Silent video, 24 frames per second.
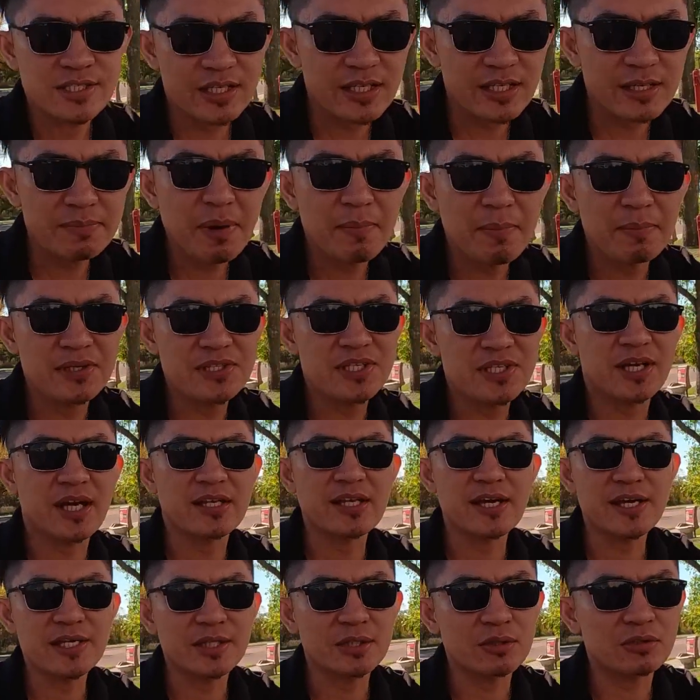Jadi
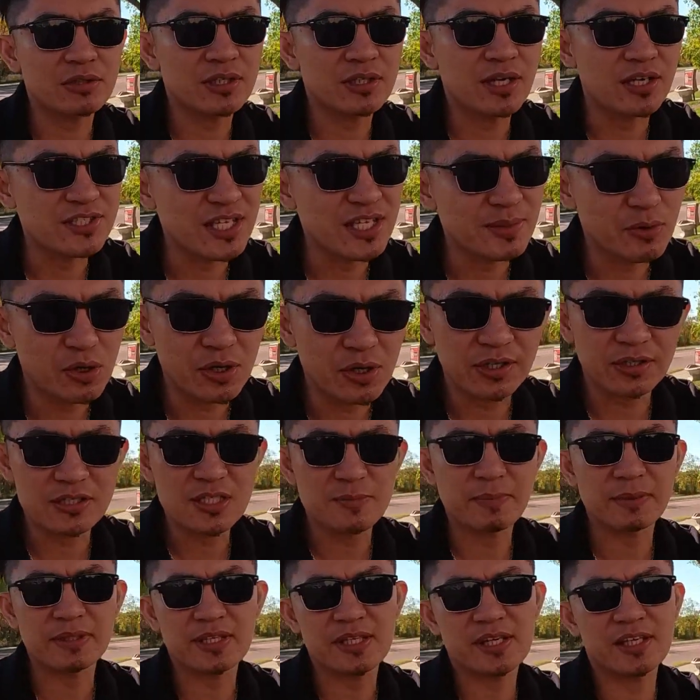membersihkannya itu tidak cebok
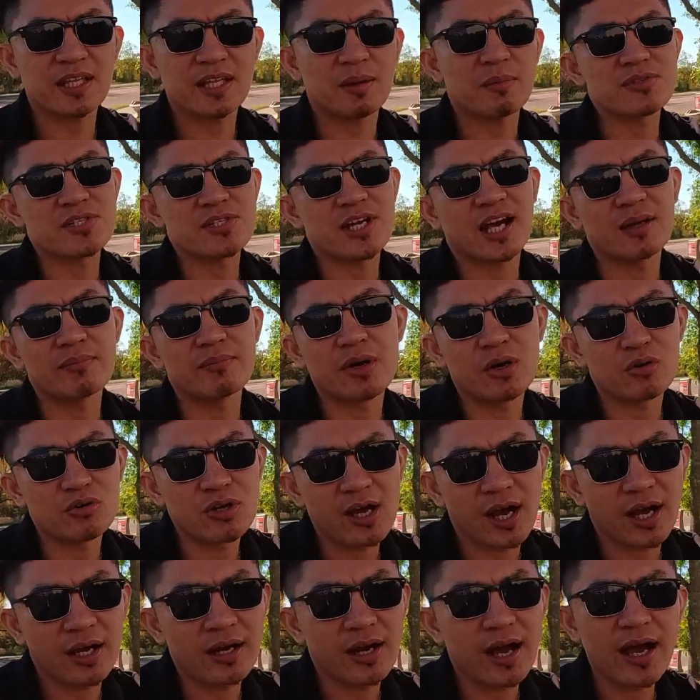seperti kita misalkan
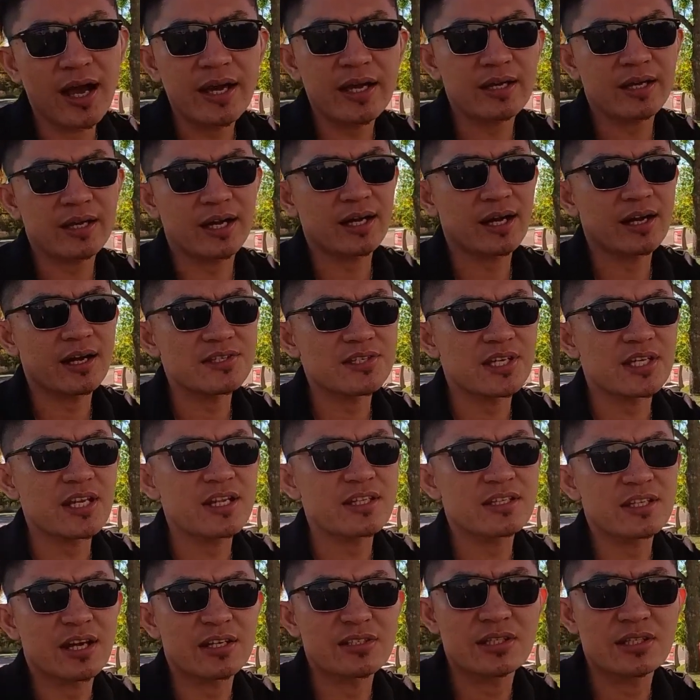menggunakan air karena di
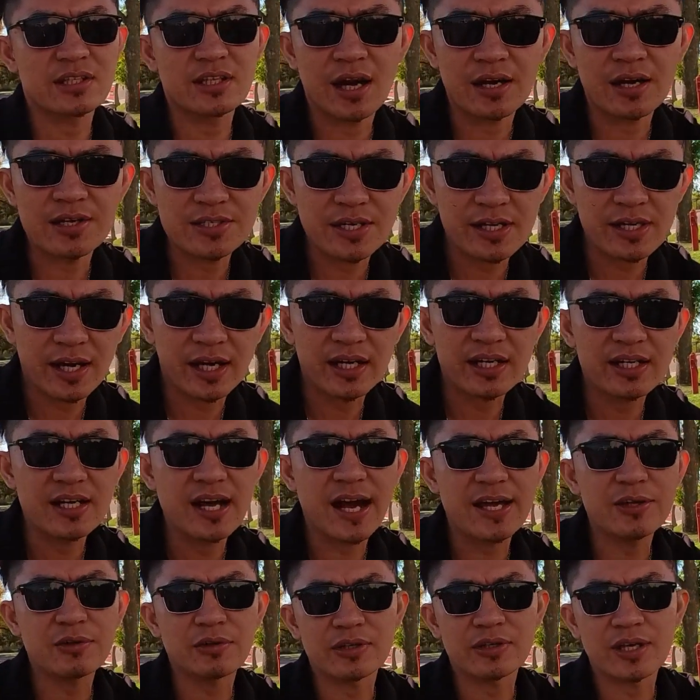sini tidak disediakan
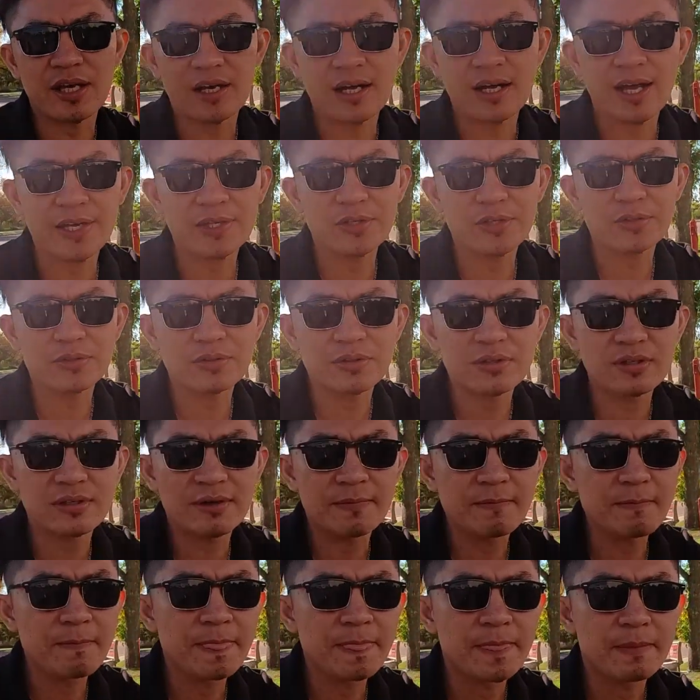gayung ya gayung
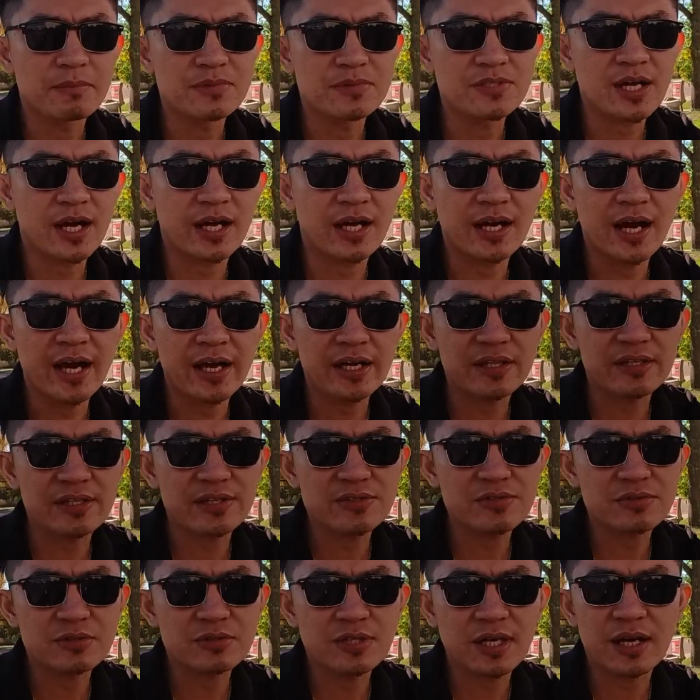misalkan
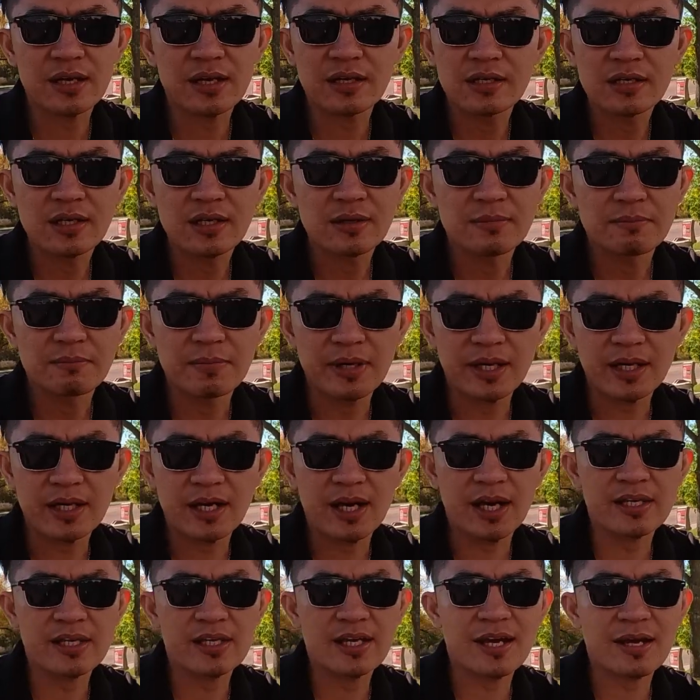airnya juga
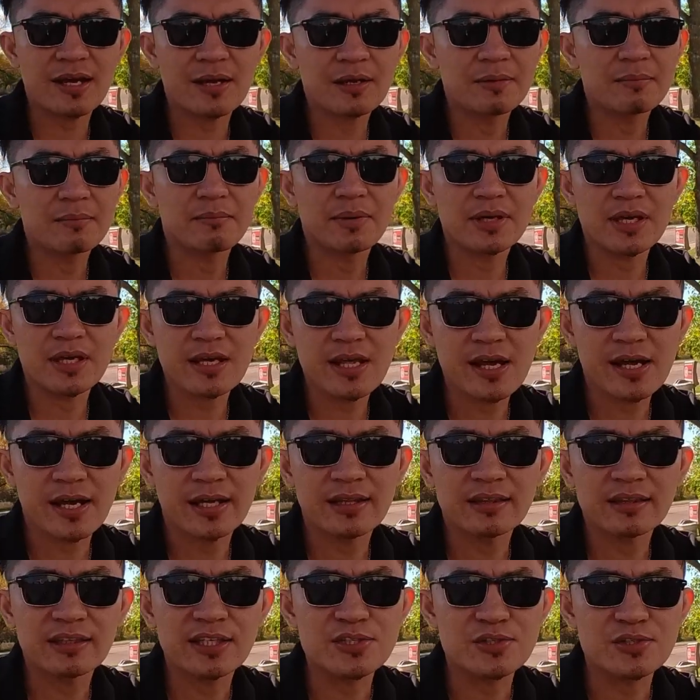mereka hanya
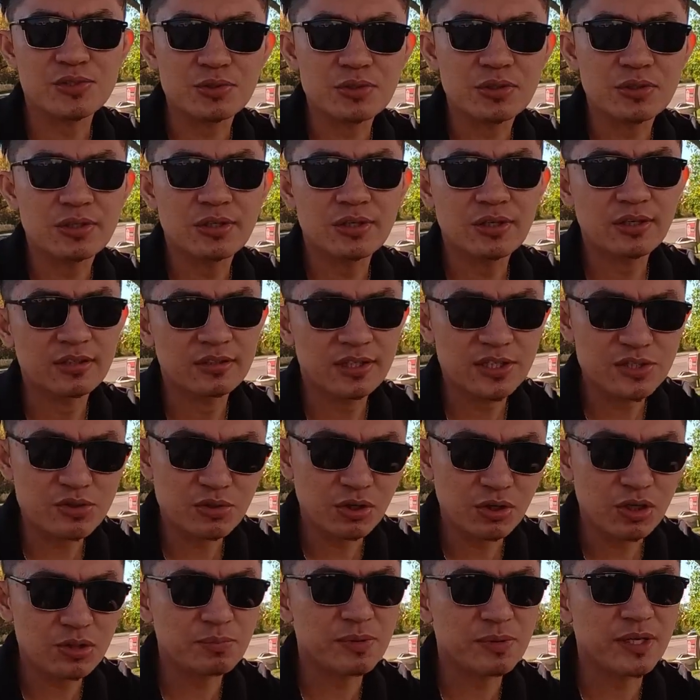menyediakan tisu
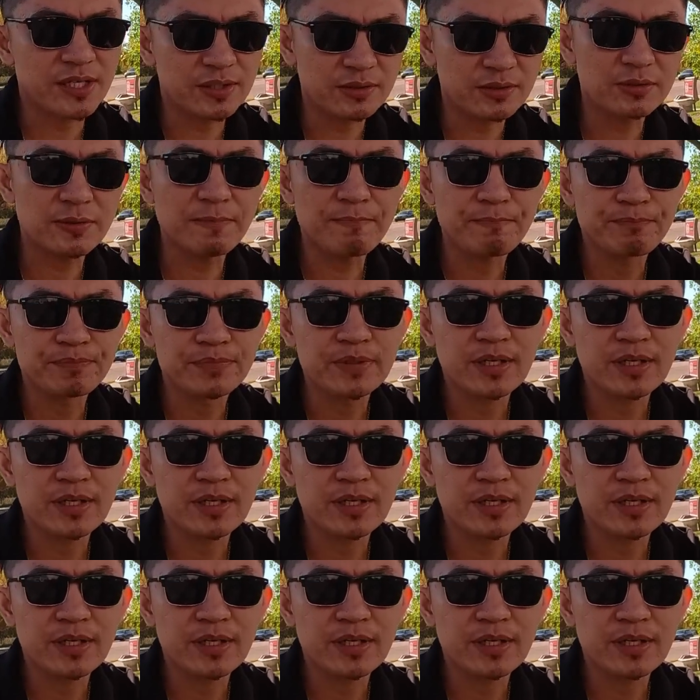tisu roll begitu